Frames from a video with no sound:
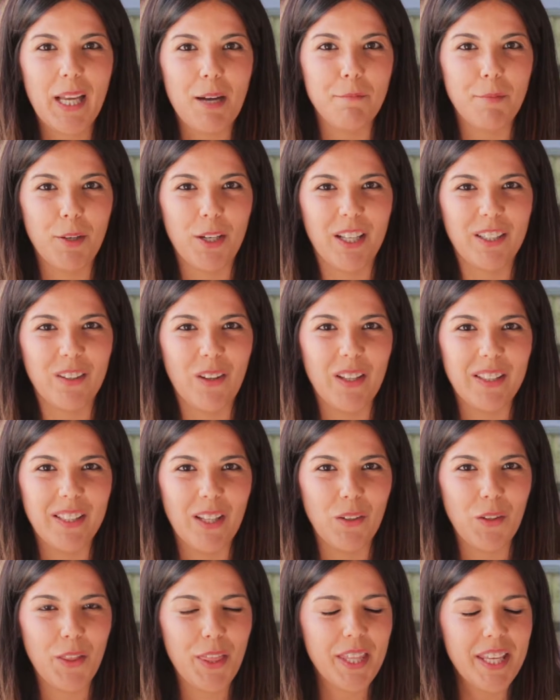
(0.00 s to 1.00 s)
el Campeonato de
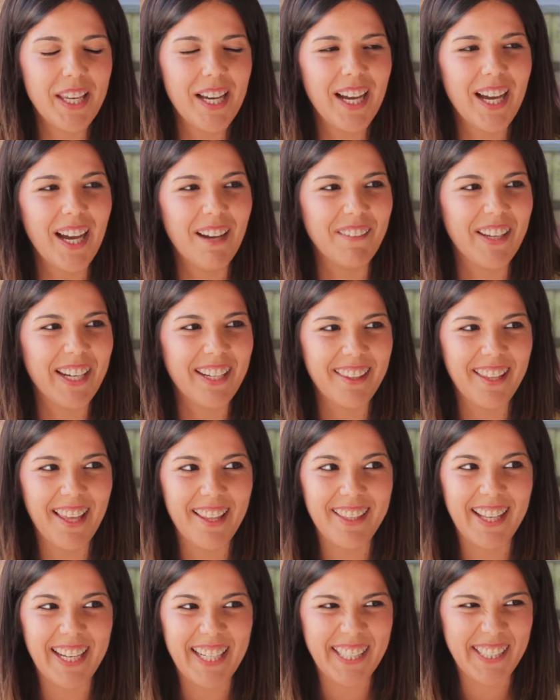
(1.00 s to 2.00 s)
Andalucía. Javier
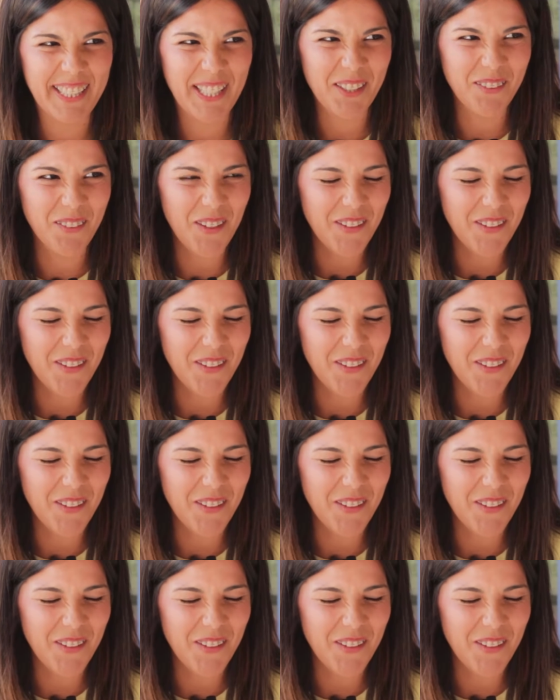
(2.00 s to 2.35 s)
Díaz Carretero,